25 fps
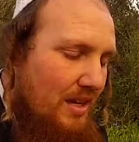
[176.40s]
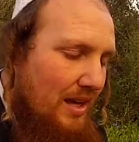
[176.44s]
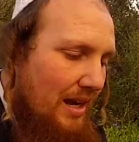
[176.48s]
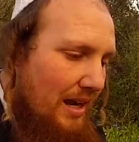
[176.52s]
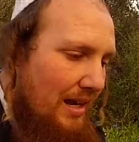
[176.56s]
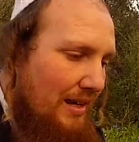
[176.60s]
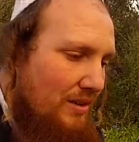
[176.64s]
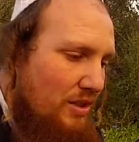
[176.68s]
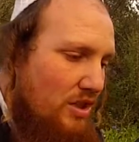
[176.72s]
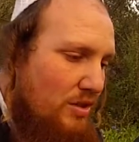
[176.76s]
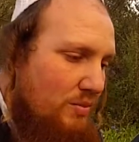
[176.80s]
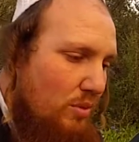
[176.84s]

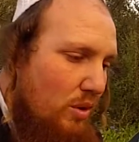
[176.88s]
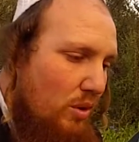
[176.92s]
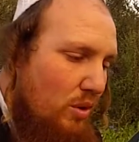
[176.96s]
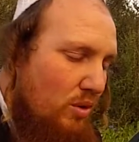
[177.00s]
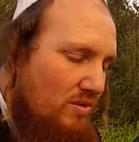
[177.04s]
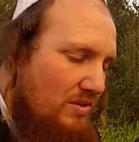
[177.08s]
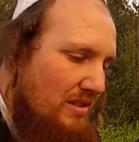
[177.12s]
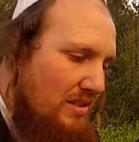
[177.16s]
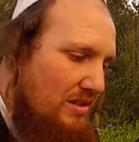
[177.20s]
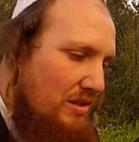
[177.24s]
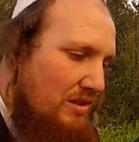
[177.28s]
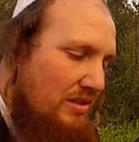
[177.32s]
Kadosh Baruch
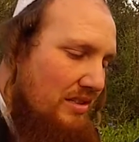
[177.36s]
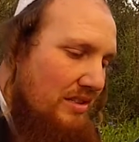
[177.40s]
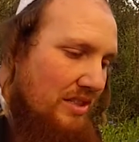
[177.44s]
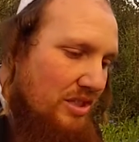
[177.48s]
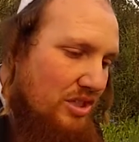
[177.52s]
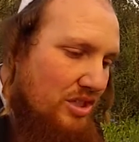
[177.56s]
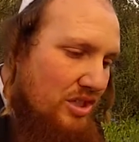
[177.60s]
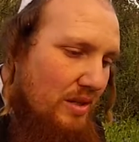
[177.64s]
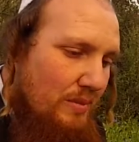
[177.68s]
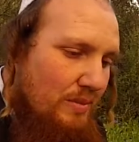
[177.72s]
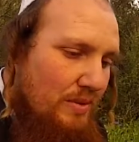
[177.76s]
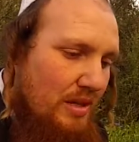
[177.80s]
nous a sorti
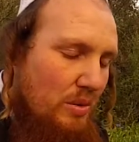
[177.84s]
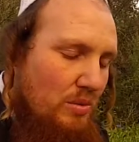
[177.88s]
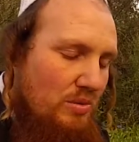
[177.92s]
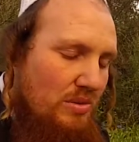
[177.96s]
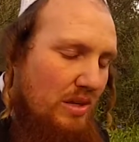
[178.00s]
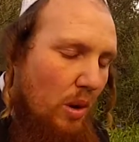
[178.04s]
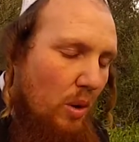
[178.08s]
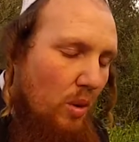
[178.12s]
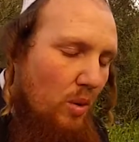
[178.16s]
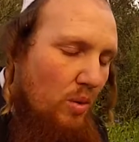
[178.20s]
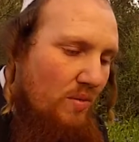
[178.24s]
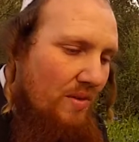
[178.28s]
d'Égypte, il nous
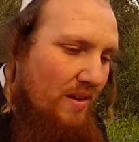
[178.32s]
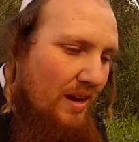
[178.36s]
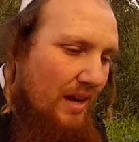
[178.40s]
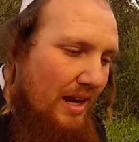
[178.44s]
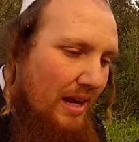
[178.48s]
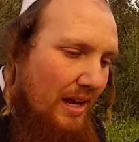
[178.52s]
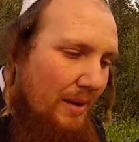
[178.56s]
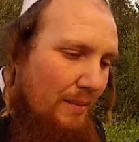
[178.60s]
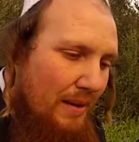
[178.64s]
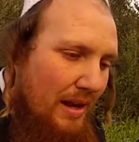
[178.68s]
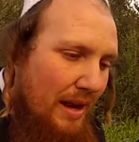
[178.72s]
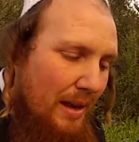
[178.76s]
a ouvert
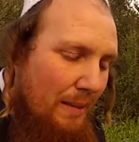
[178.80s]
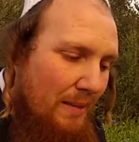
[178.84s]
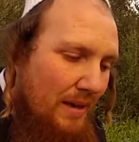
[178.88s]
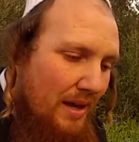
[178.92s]
la, la